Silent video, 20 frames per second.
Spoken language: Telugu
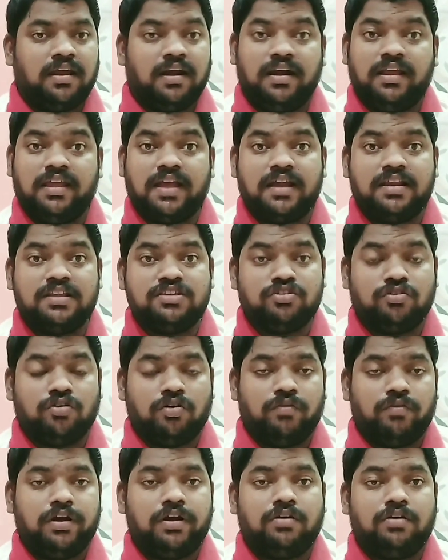ఇండియా నుంచి
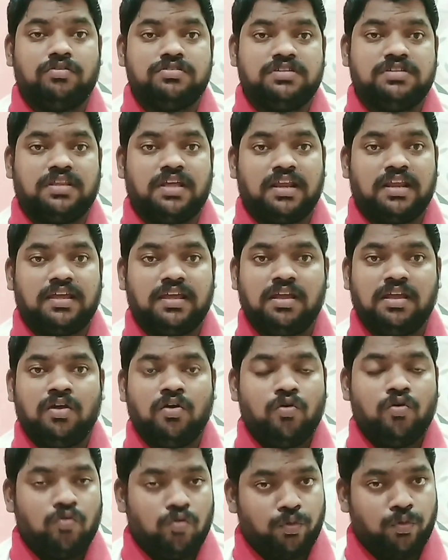కువైట్కి వచ్చేదానికి
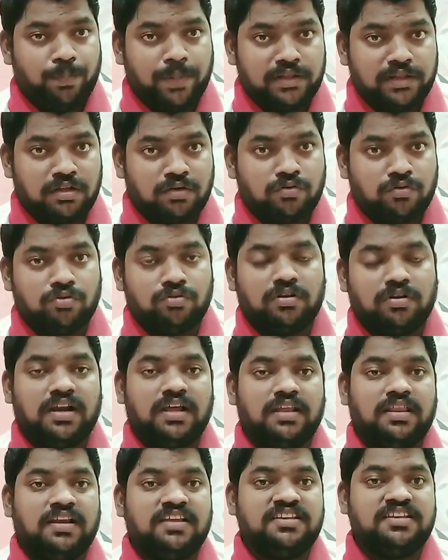ఒప్పందం
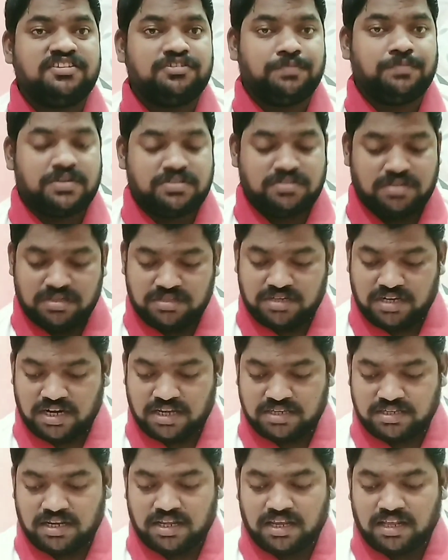కుదరలేదని స్పష్టం
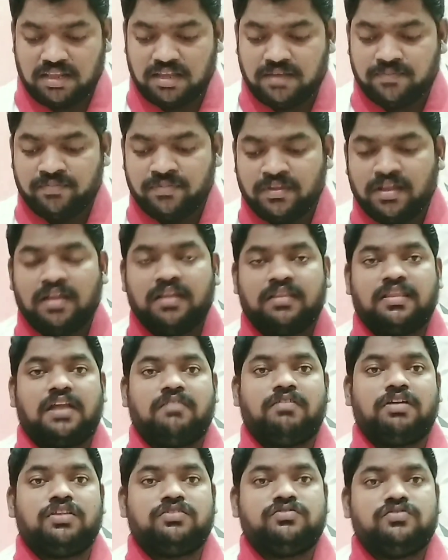చేయడం జరిగింది
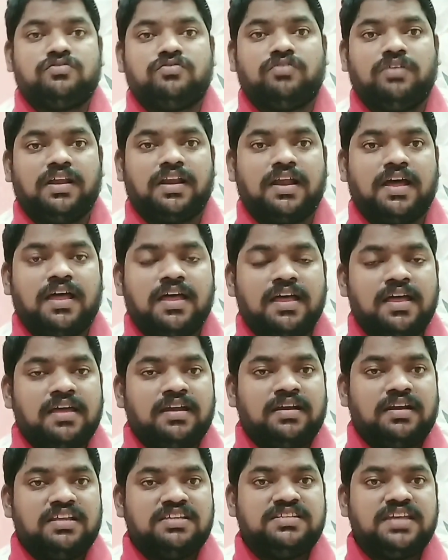తర్వాత చూసుకుంటేనా
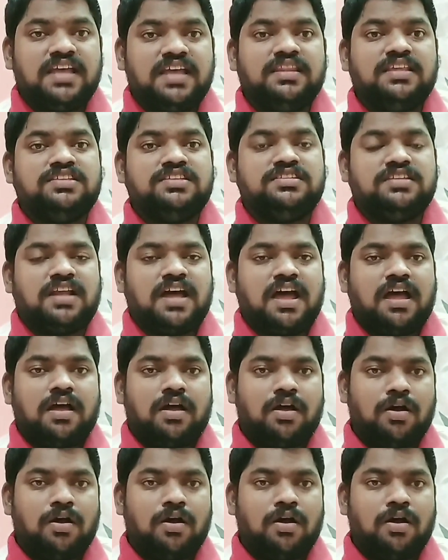నిషేధించిన